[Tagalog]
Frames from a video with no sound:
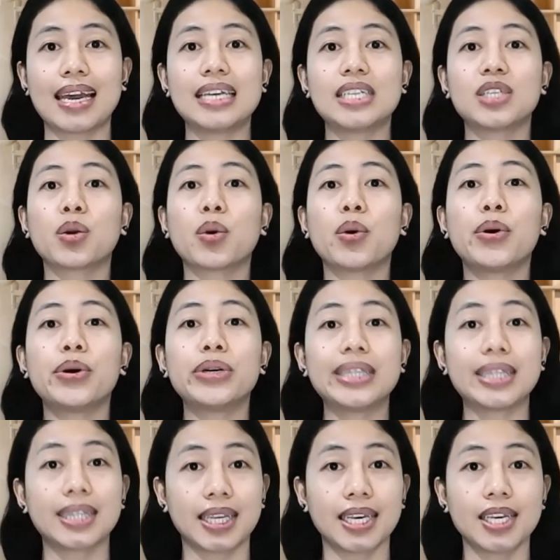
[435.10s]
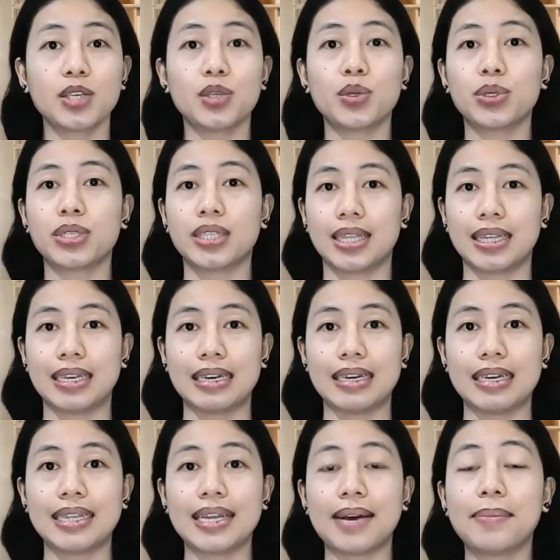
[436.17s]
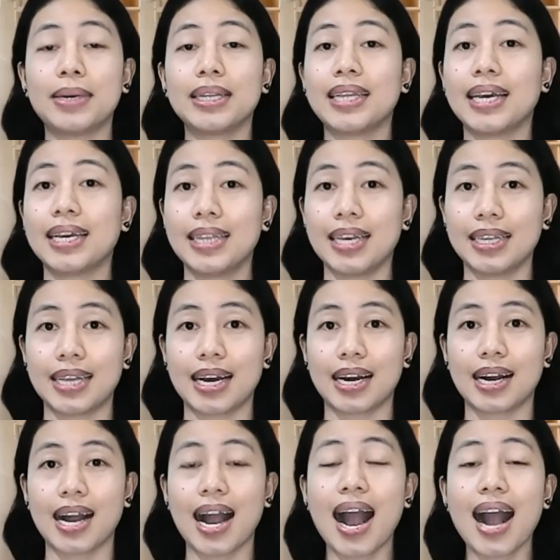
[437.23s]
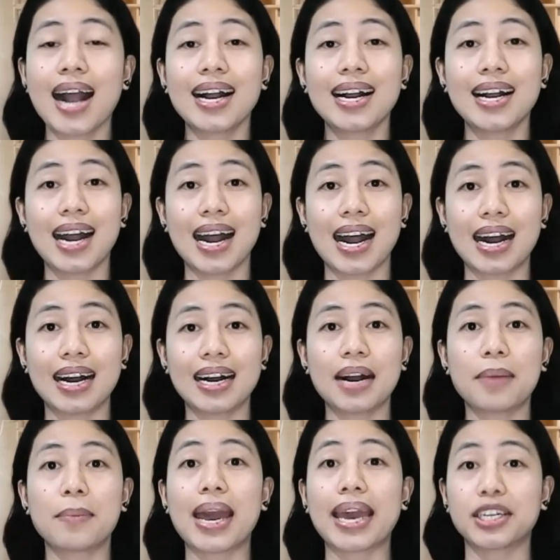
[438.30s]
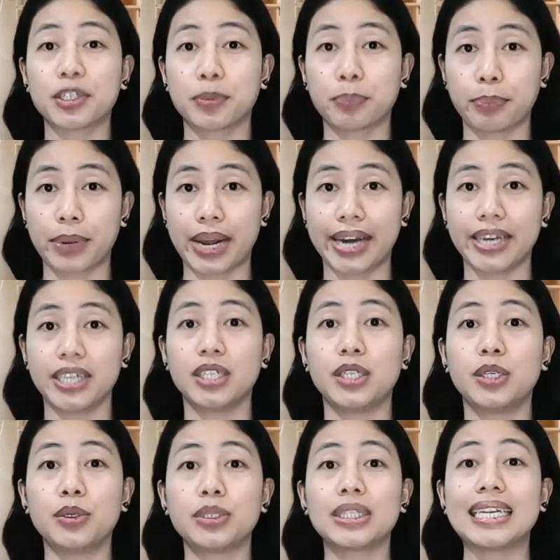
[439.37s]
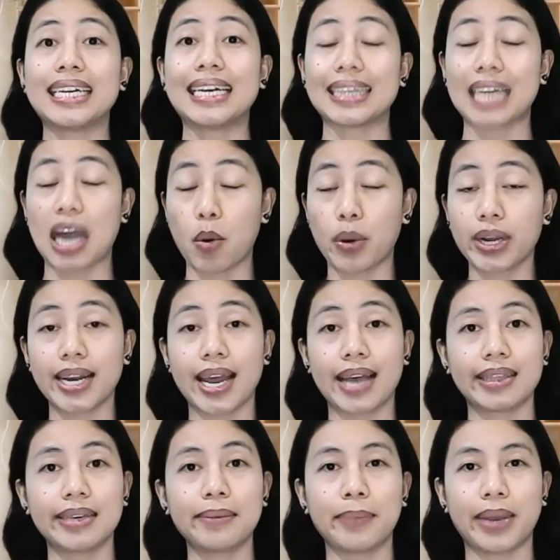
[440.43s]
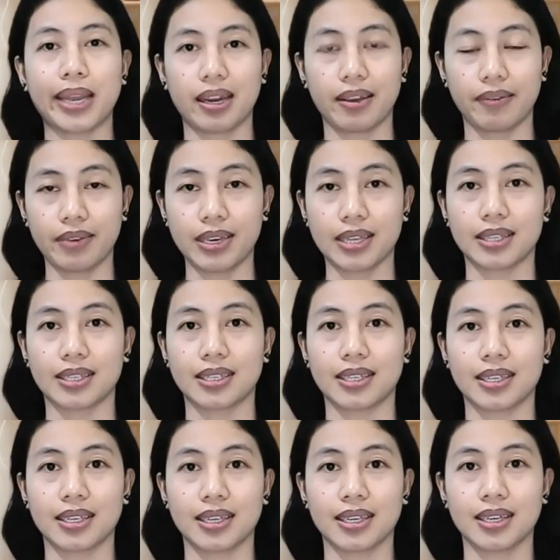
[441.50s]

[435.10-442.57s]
is continuously na madededak hanggang ma-expired yung tinatawag nating benefits.